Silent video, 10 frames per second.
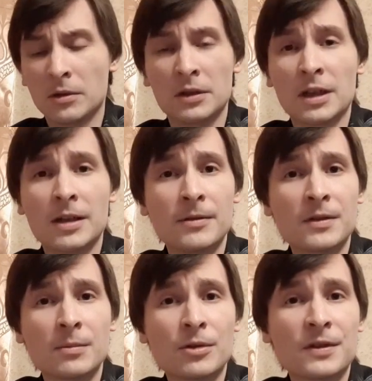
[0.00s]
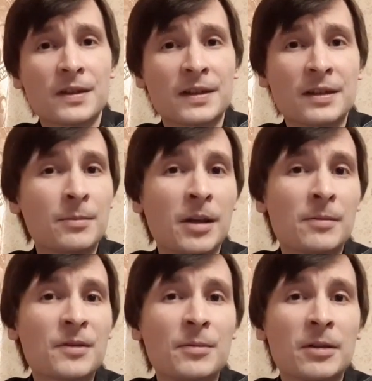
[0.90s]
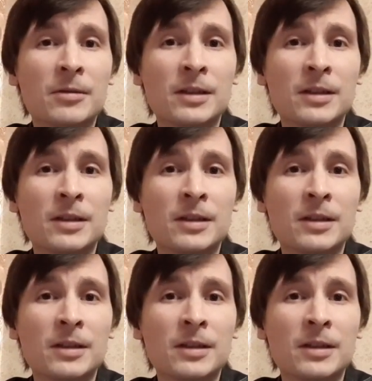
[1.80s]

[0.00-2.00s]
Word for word: нравится, можно сказать, прямо с первого